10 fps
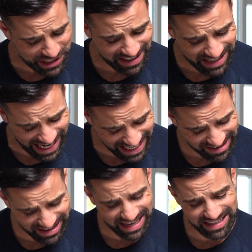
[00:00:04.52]
dachte, eine
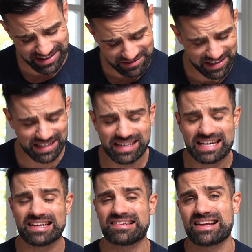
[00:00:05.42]
Sache, die fehlt dir
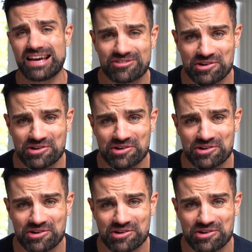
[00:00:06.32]
ganz klar